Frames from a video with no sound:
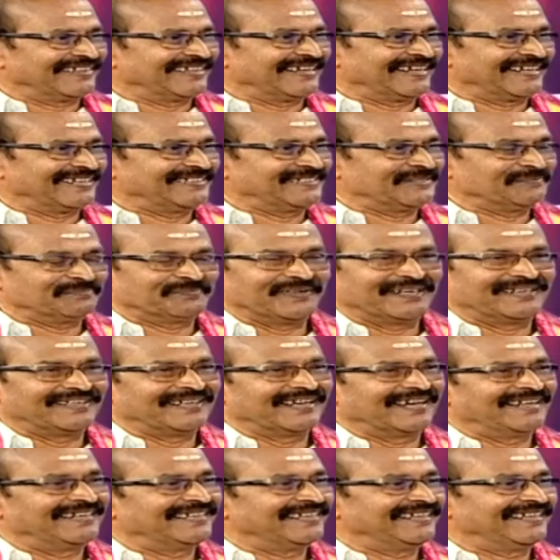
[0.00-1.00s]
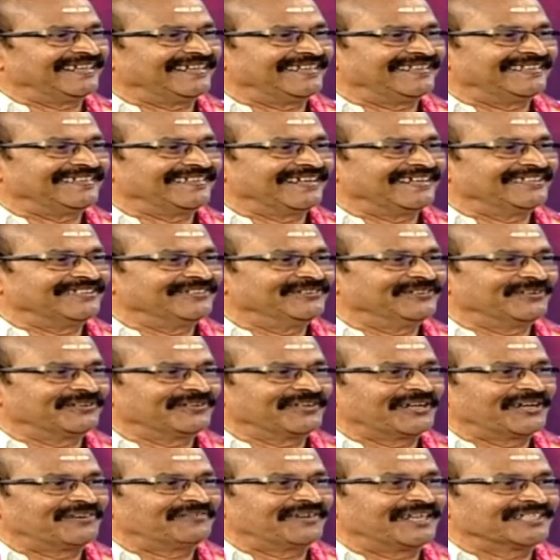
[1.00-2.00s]
కానీ తను కానీ లేనిది కాదు
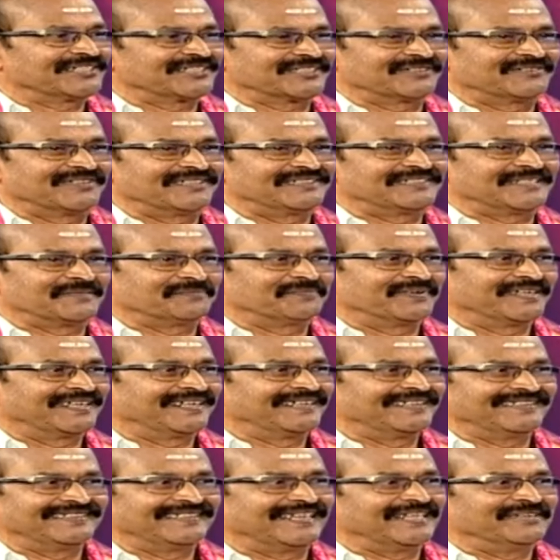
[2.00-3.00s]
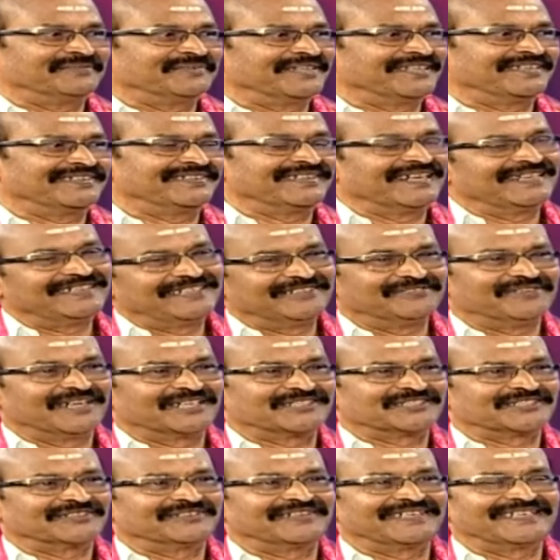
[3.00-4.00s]
ఇంతట్లో అవాస్తవం అని చెప్పగలిగింది ఏమీ లేదు అన్ని
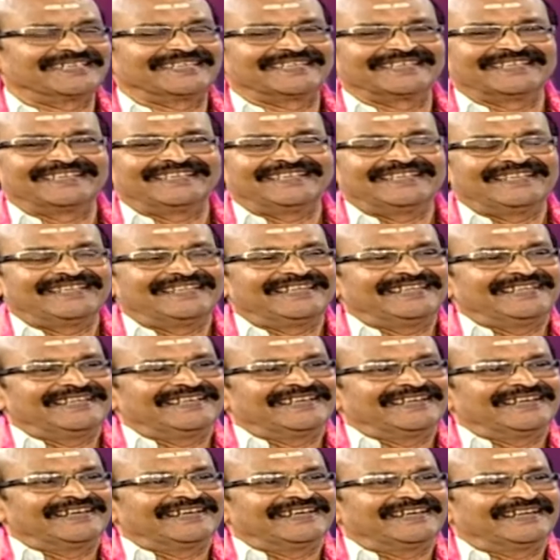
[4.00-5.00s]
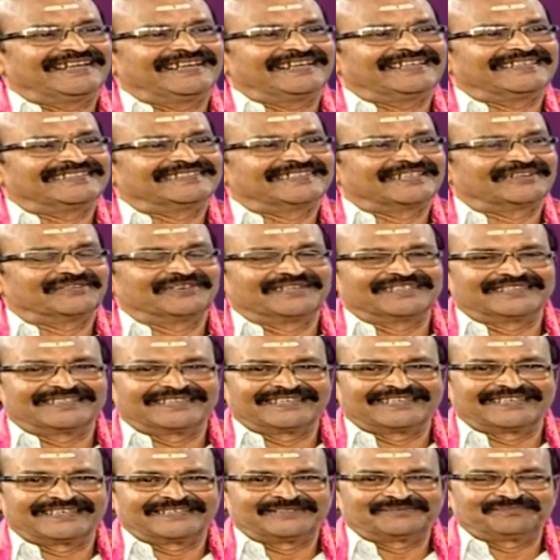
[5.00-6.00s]
వాస్తవాలే తర్వాత
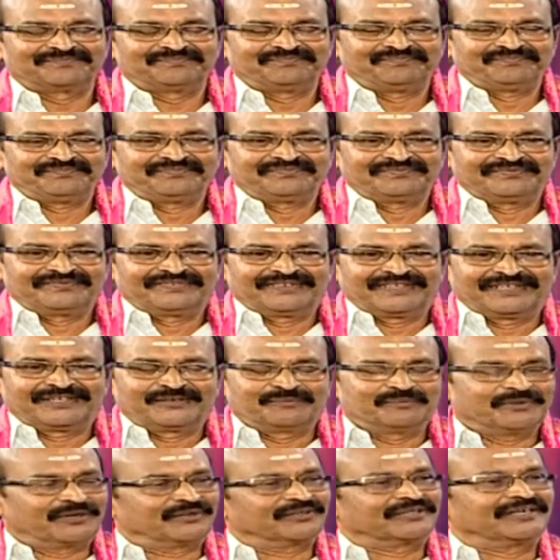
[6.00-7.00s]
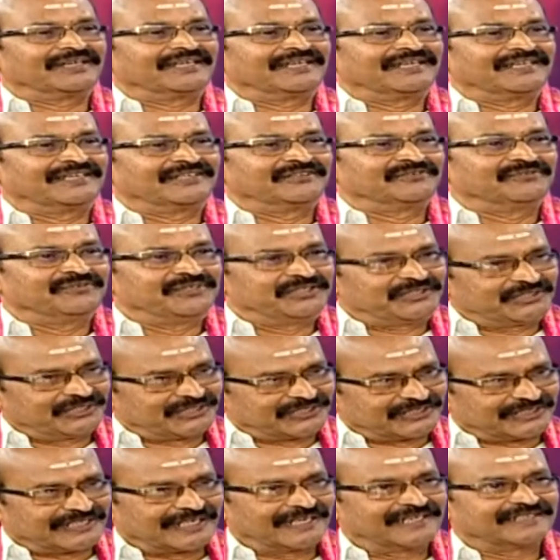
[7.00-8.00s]
మరొక
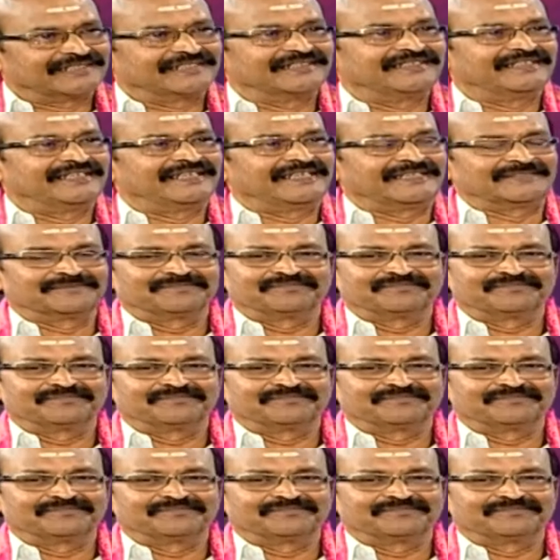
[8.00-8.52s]
విశిష్ట అతిథి